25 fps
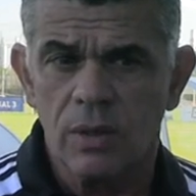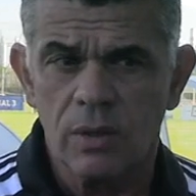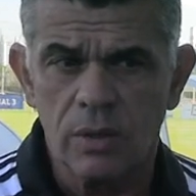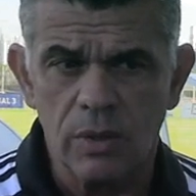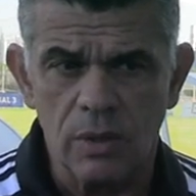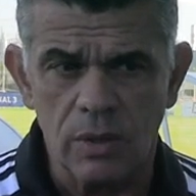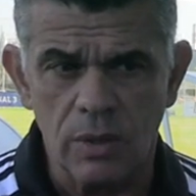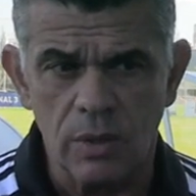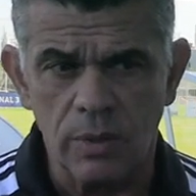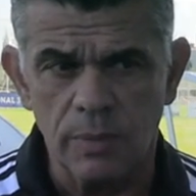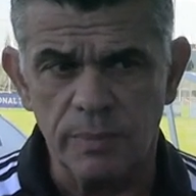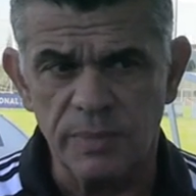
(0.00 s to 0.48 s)

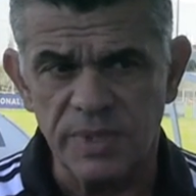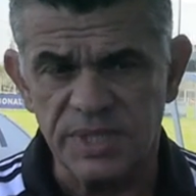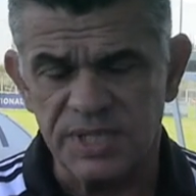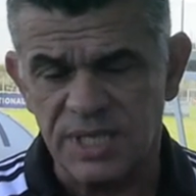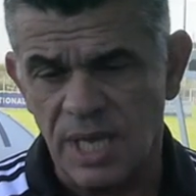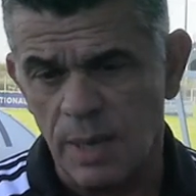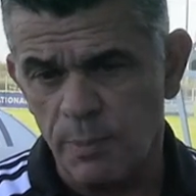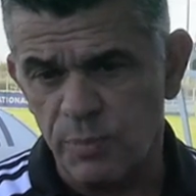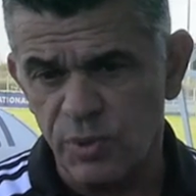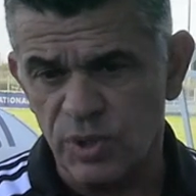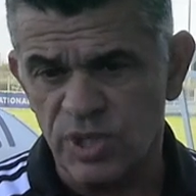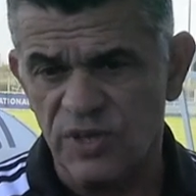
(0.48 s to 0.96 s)
Euh, mais
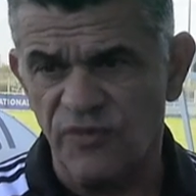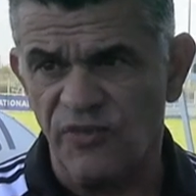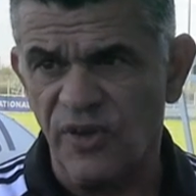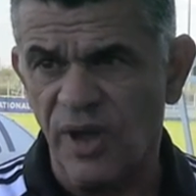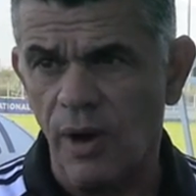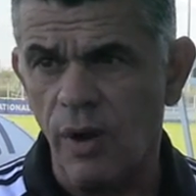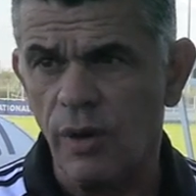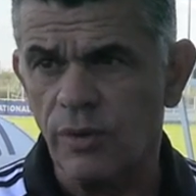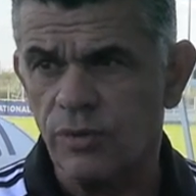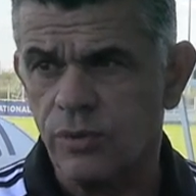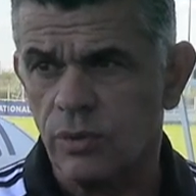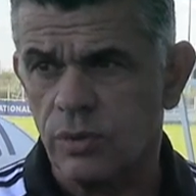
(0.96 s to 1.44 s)
c'est un peu
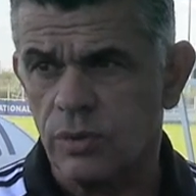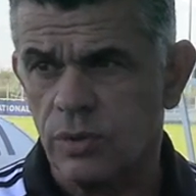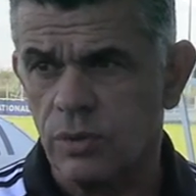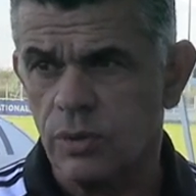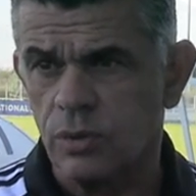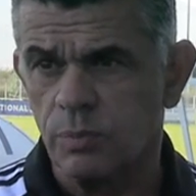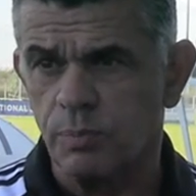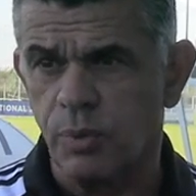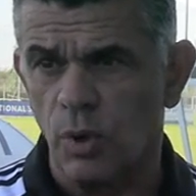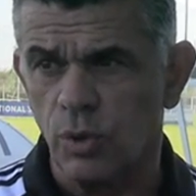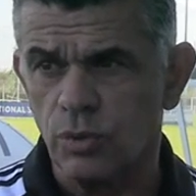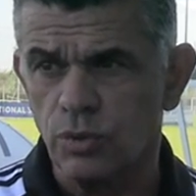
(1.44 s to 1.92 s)
différent,
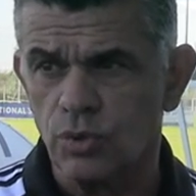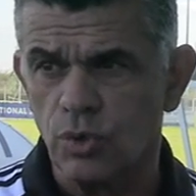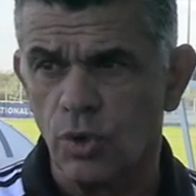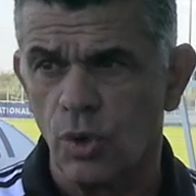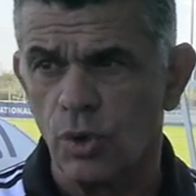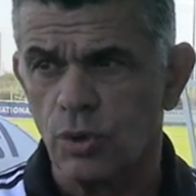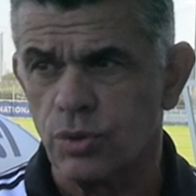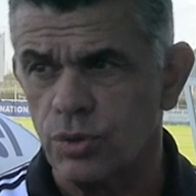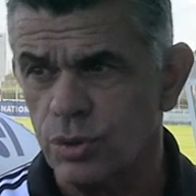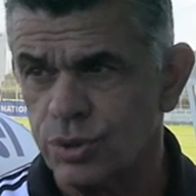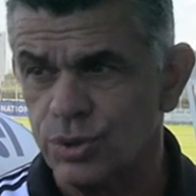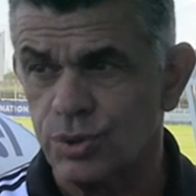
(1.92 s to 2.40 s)
donc prendre du
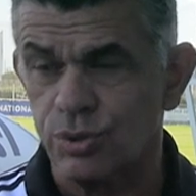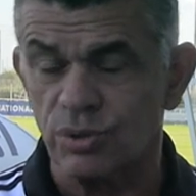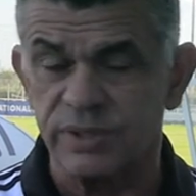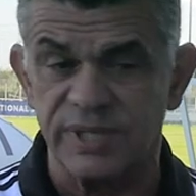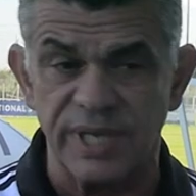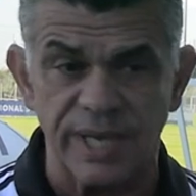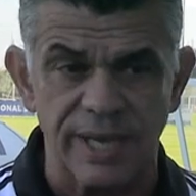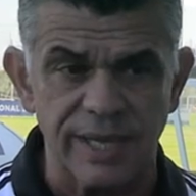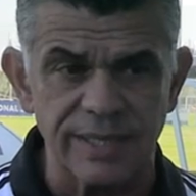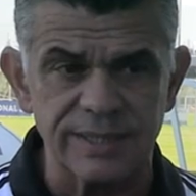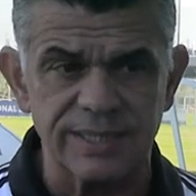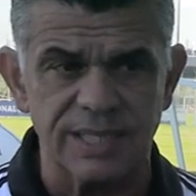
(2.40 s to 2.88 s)
recul sur le
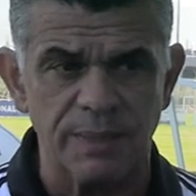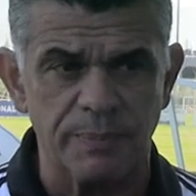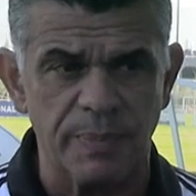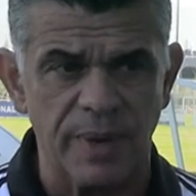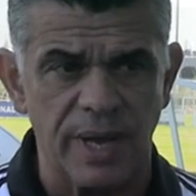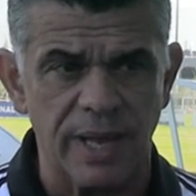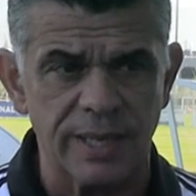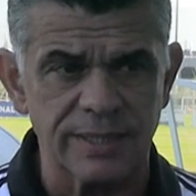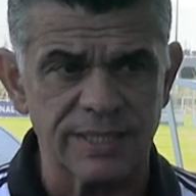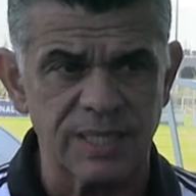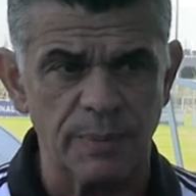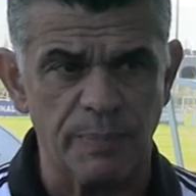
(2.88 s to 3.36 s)
terrain, c'est
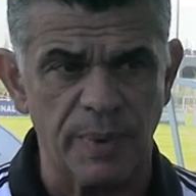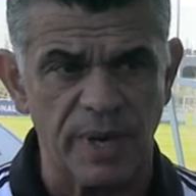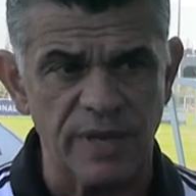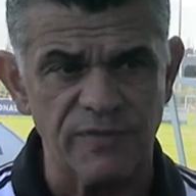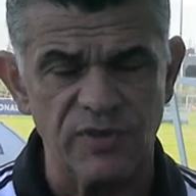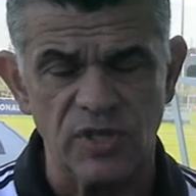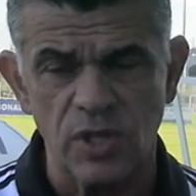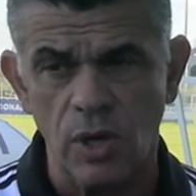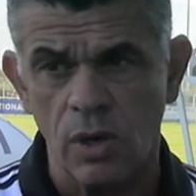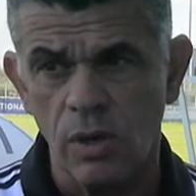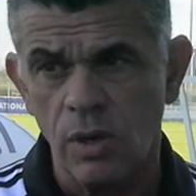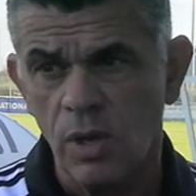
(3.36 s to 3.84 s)
pas, pas
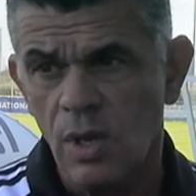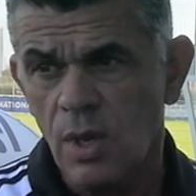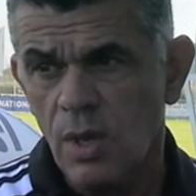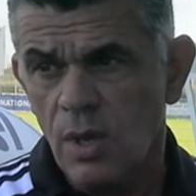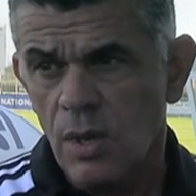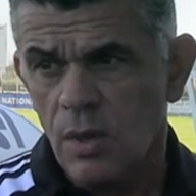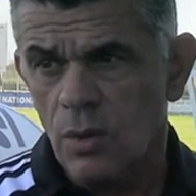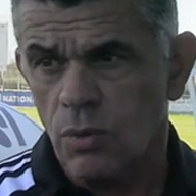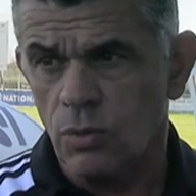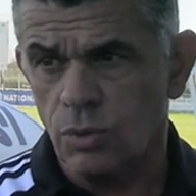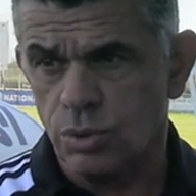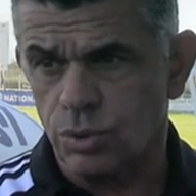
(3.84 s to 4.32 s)
évident.
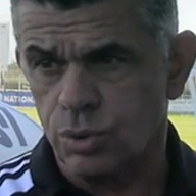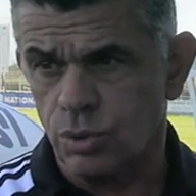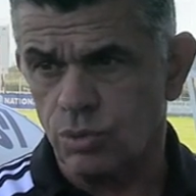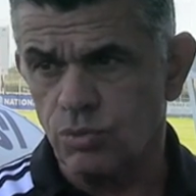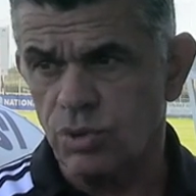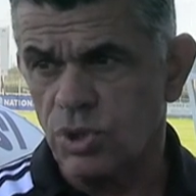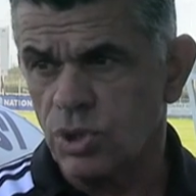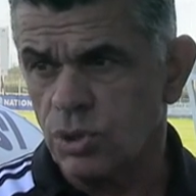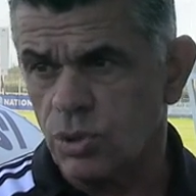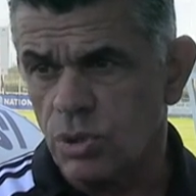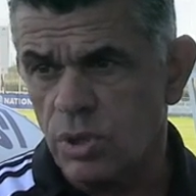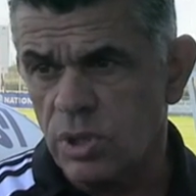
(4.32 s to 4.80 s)

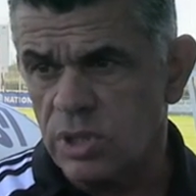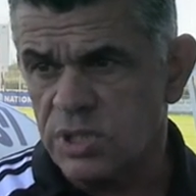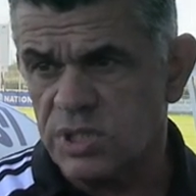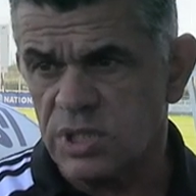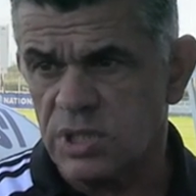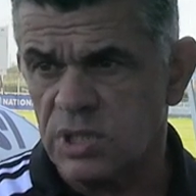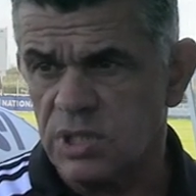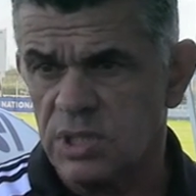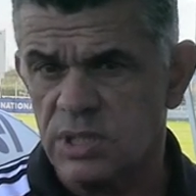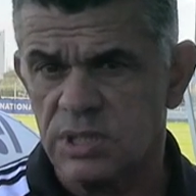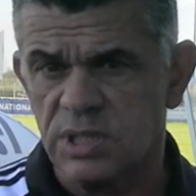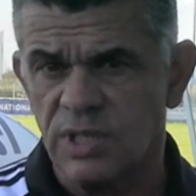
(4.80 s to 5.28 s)
Aujourd'hui, le rôle,
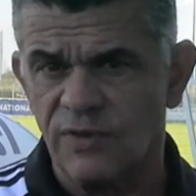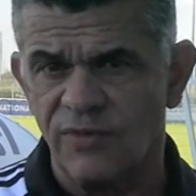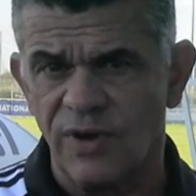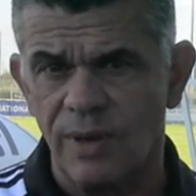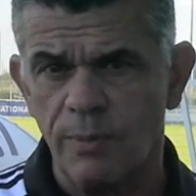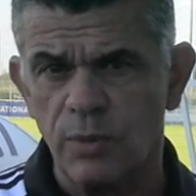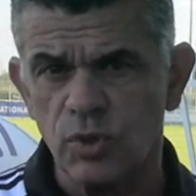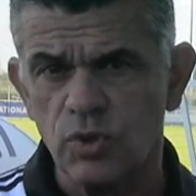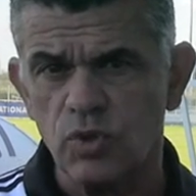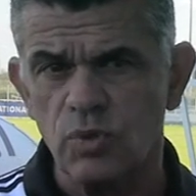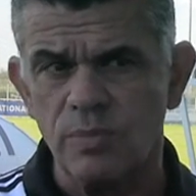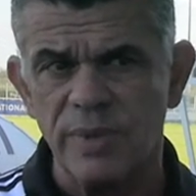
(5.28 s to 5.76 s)
c'est
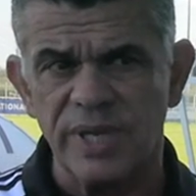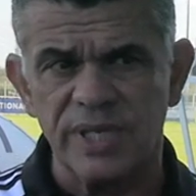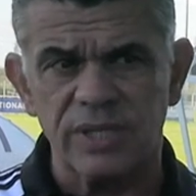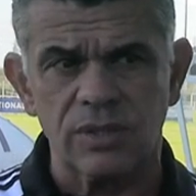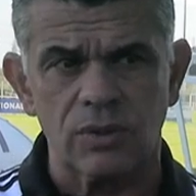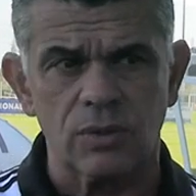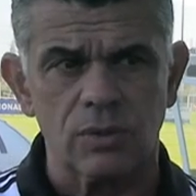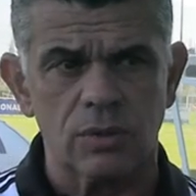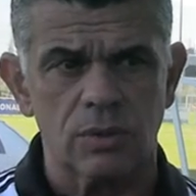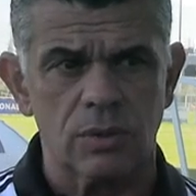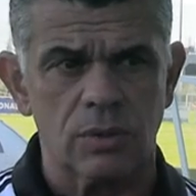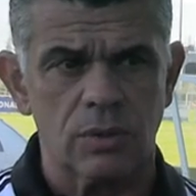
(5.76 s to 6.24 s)
vraiment de
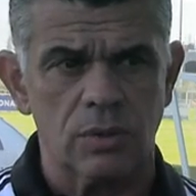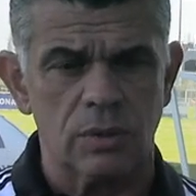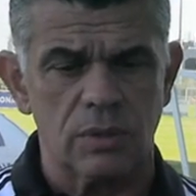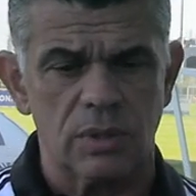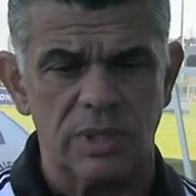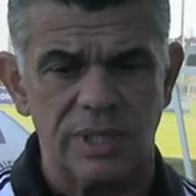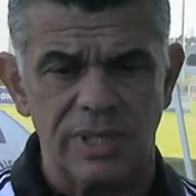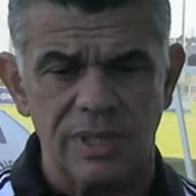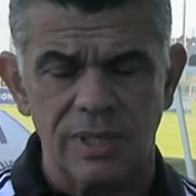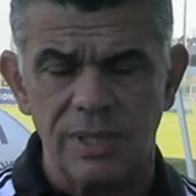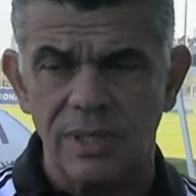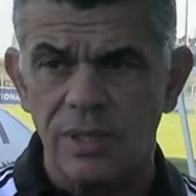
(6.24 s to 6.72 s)
mettre
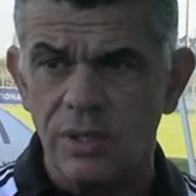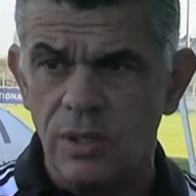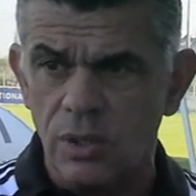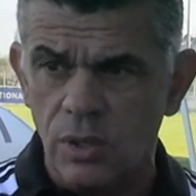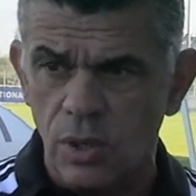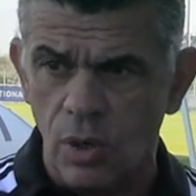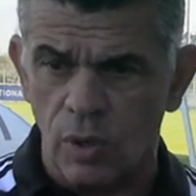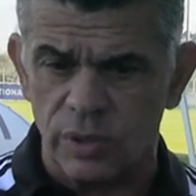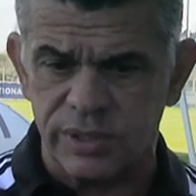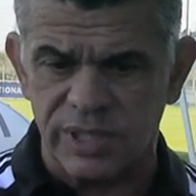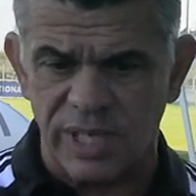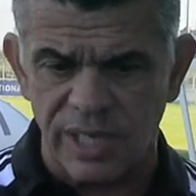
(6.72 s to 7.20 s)

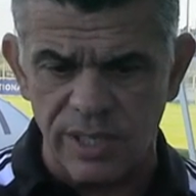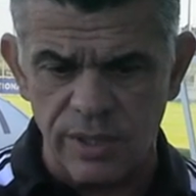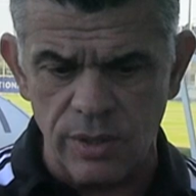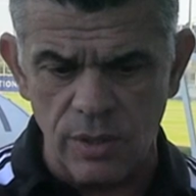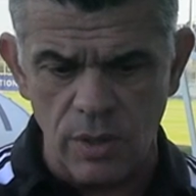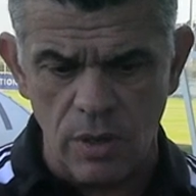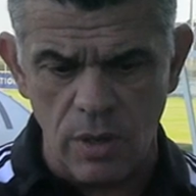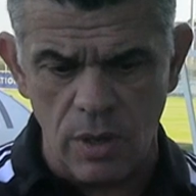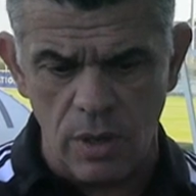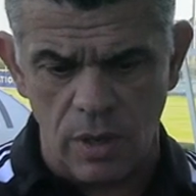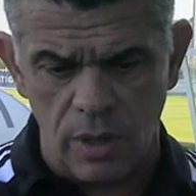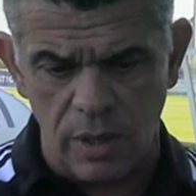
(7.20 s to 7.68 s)

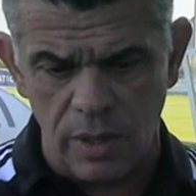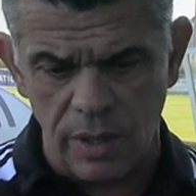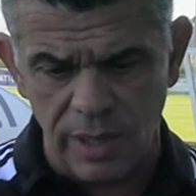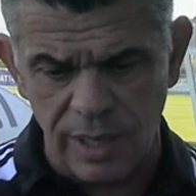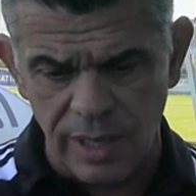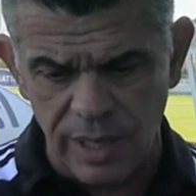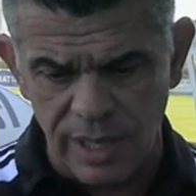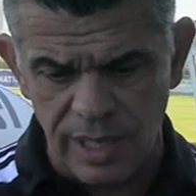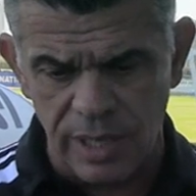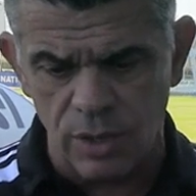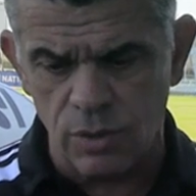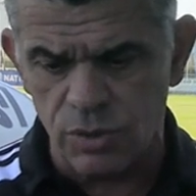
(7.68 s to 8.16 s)
l'entraîneur
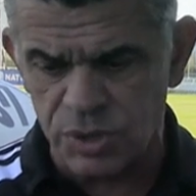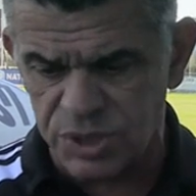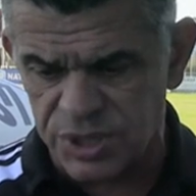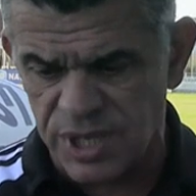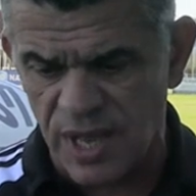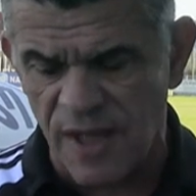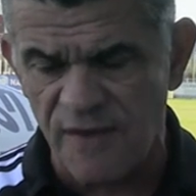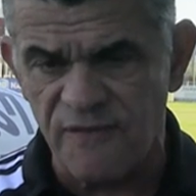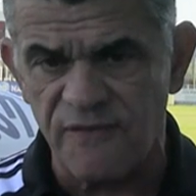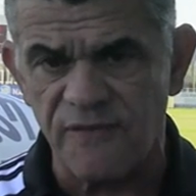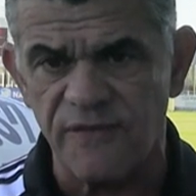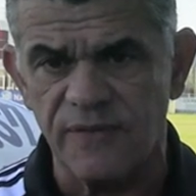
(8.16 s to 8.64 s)
et le
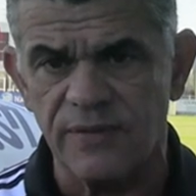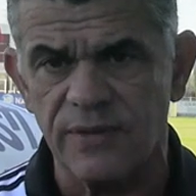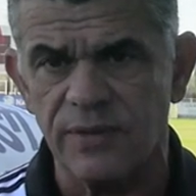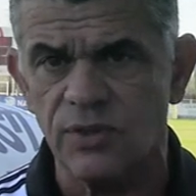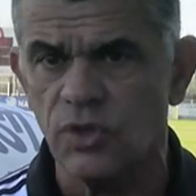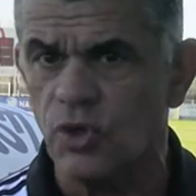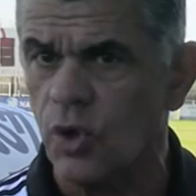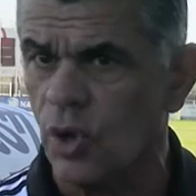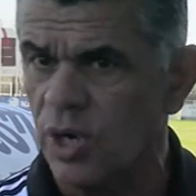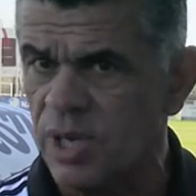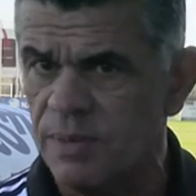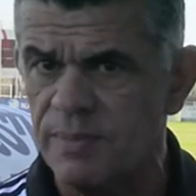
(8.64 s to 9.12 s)
staff
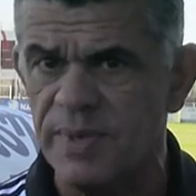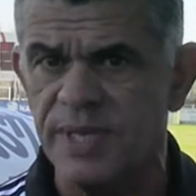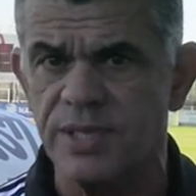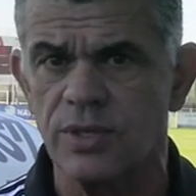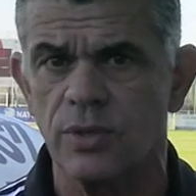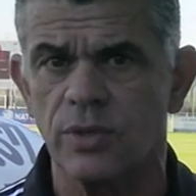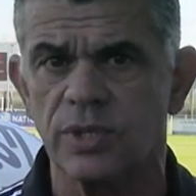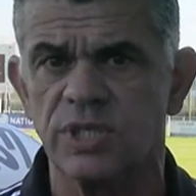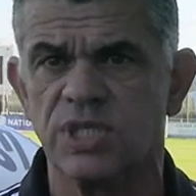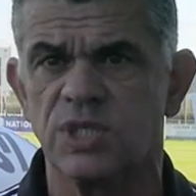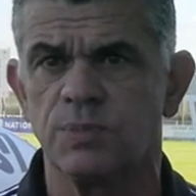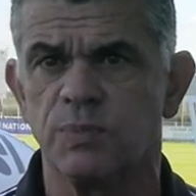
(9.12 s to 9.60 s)
dans les
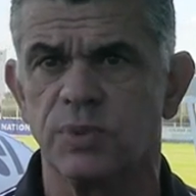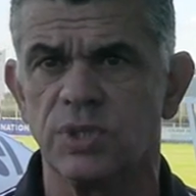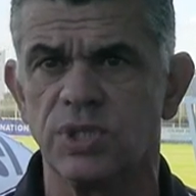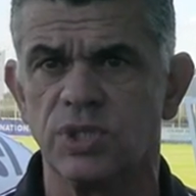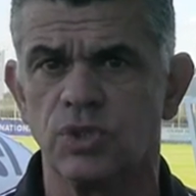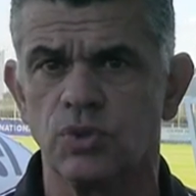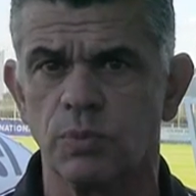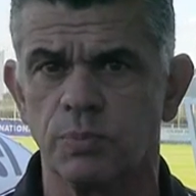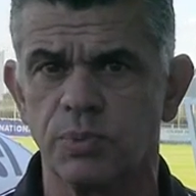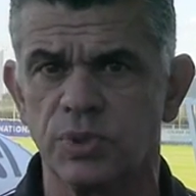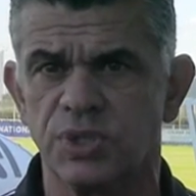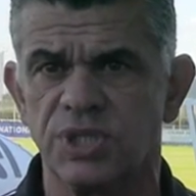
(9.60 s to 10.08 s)
meilleures
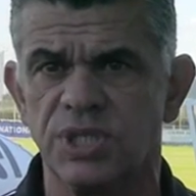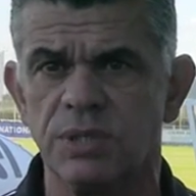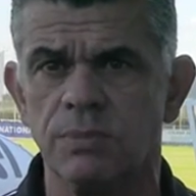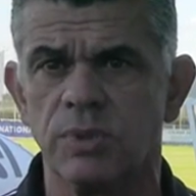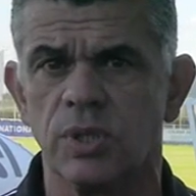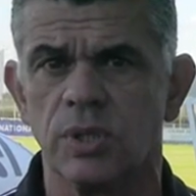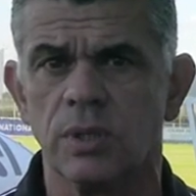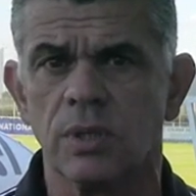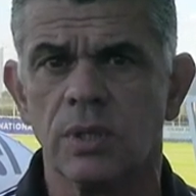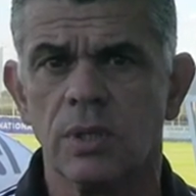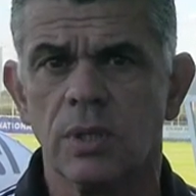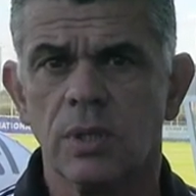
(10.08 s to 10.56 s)
dispositions
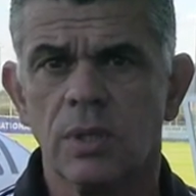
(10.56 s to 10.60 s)
possibles,